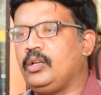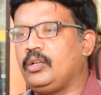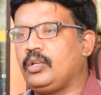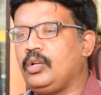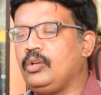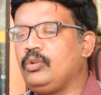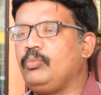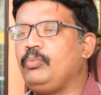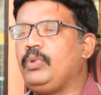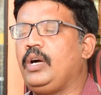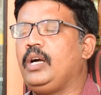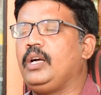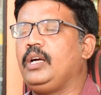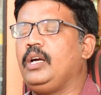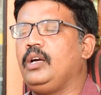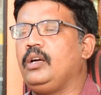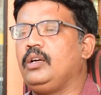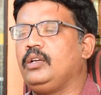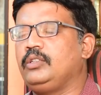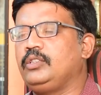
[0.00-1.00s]
రంగు బాగా
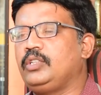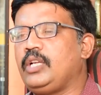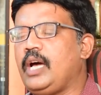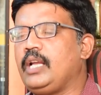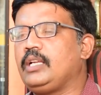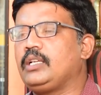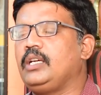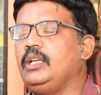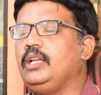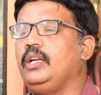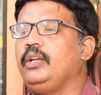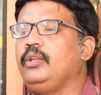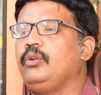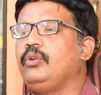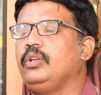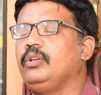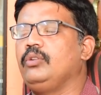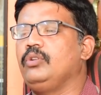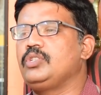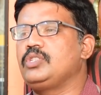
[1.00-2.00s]
డార్క్ కలర్డ్
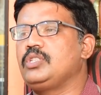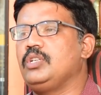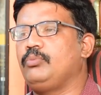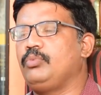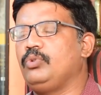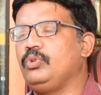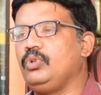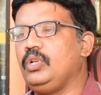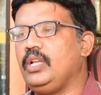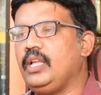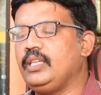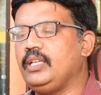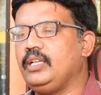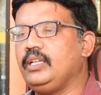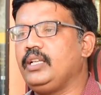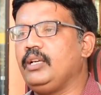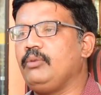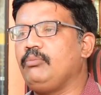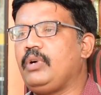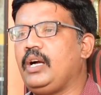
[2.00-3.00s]
యూరిన్ వచ్చినప్పుడు
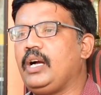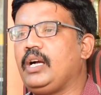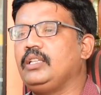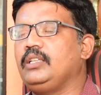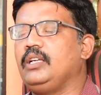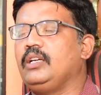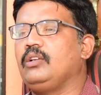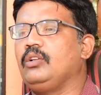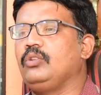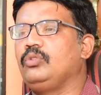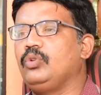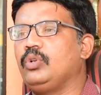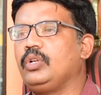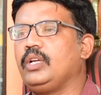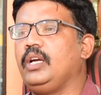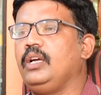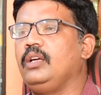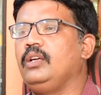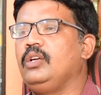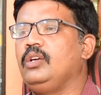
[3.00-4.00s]
లేదంటే బాగా దాంట్లో
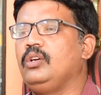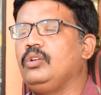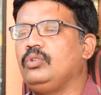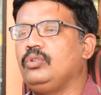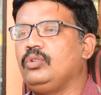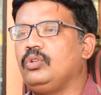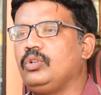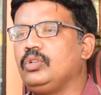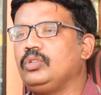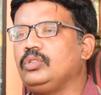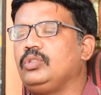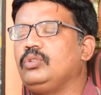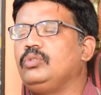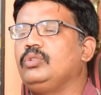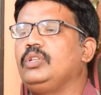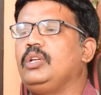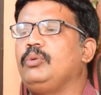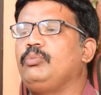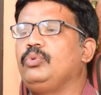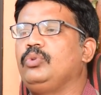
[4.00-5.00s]
నురగ నురగతో
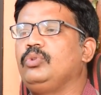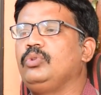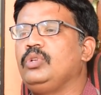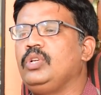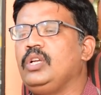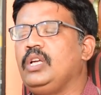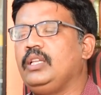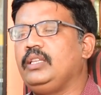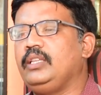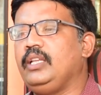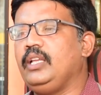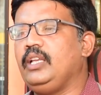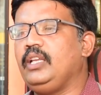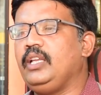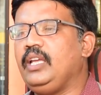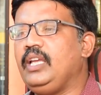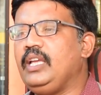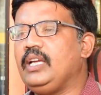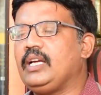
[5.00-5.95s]
ఉన్నప్పుడు దీని ఈ